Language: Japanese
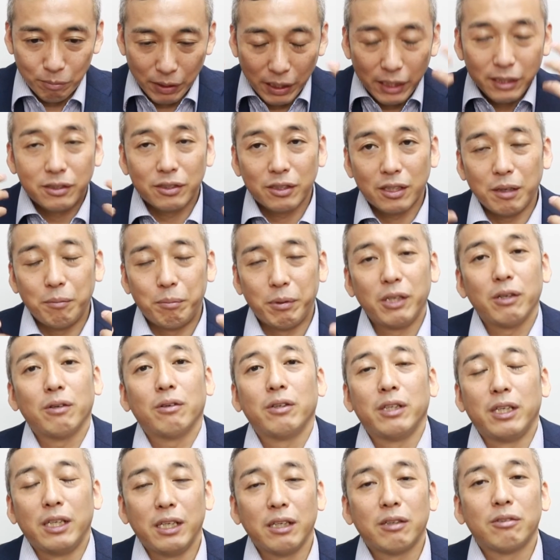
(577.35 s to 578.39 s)
う毎月美
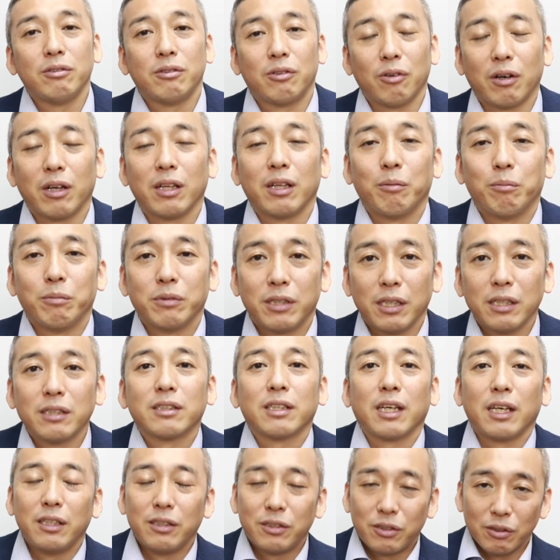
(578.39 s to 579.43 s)
容院行くとかでも全
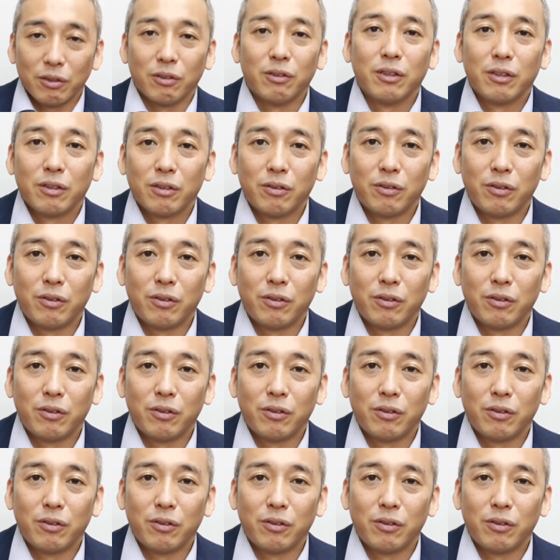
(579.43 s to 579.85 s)
然いいんですよ